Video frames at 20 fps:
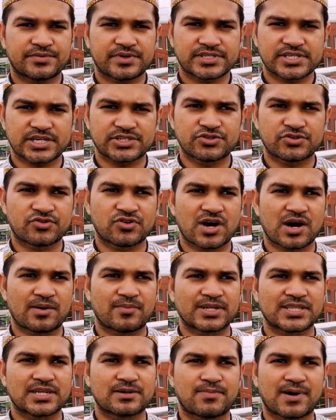সেজন্য
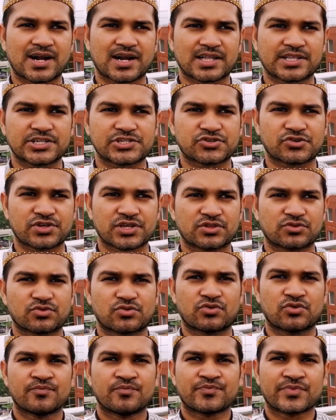আমাদের বাংলাদেশও কিন্তু
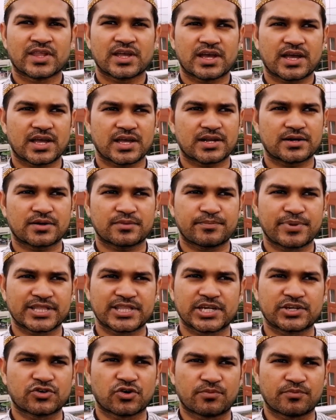এর
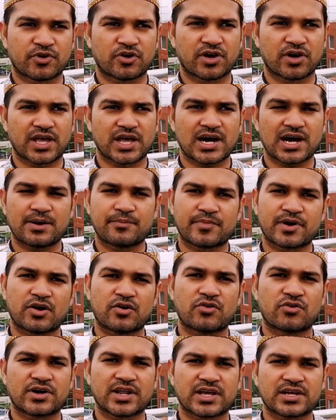ব্যতিক্রম নয় আমরাও
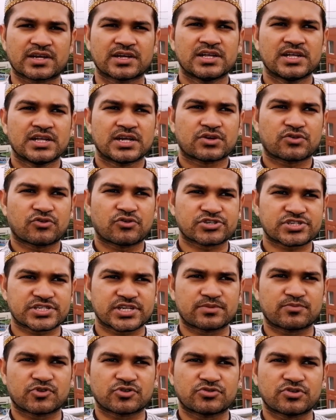অনেক
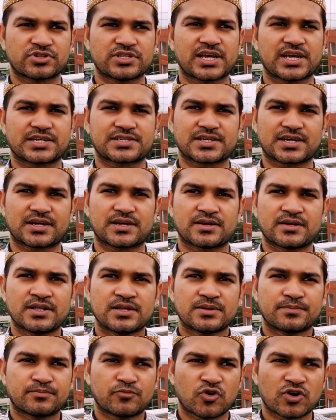কষ্টের মধ্য দিয়ে এটা
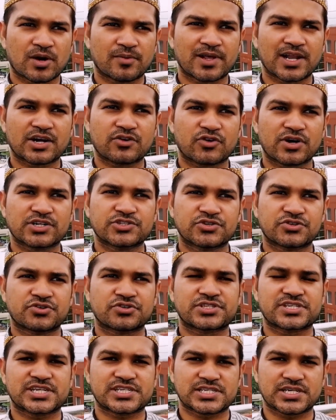মোকাবেলা করার জন্য
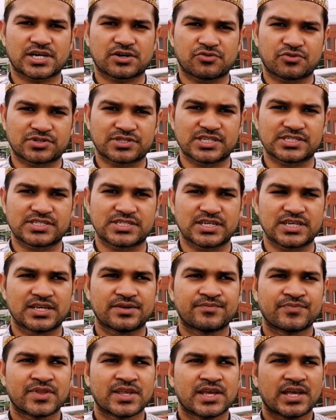চেষ্টা করতেছি
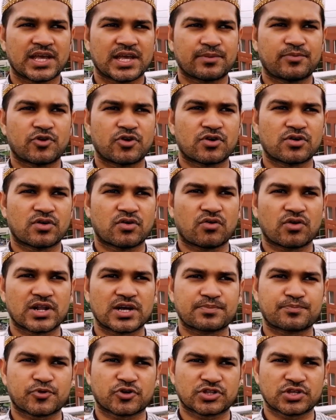এবং
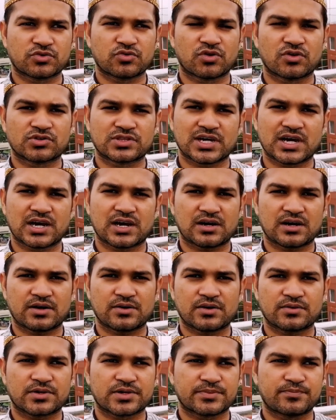অনেক প্রতিকূলতার
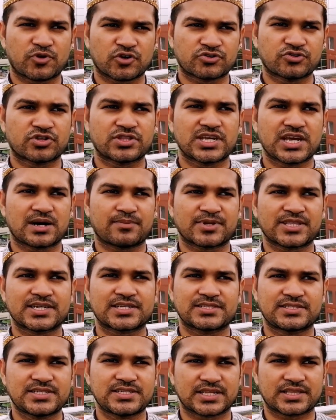মধ্য দিয়ে আমাদের
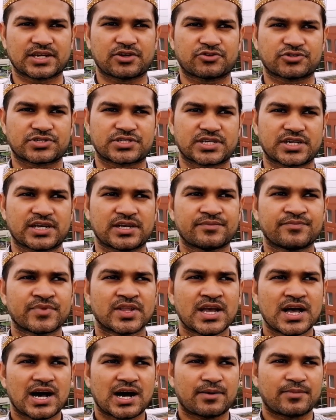যেতে হচ্ছে
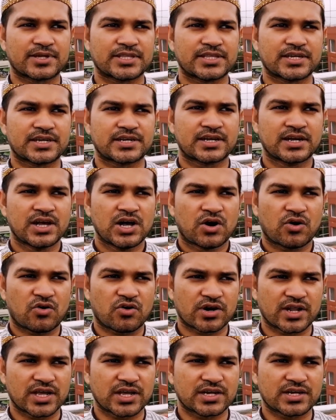আমাদের
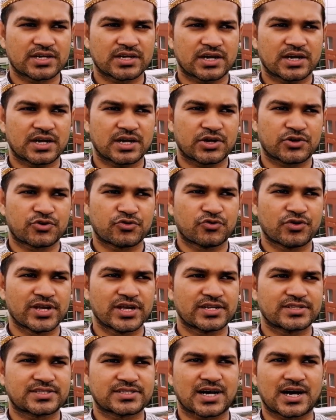অনেক
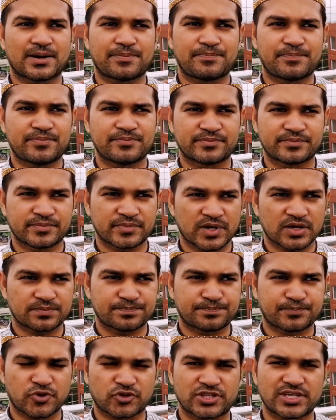রুগীর চাপ
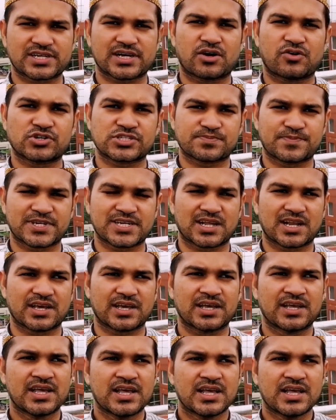প্রতিটা হসপিটালে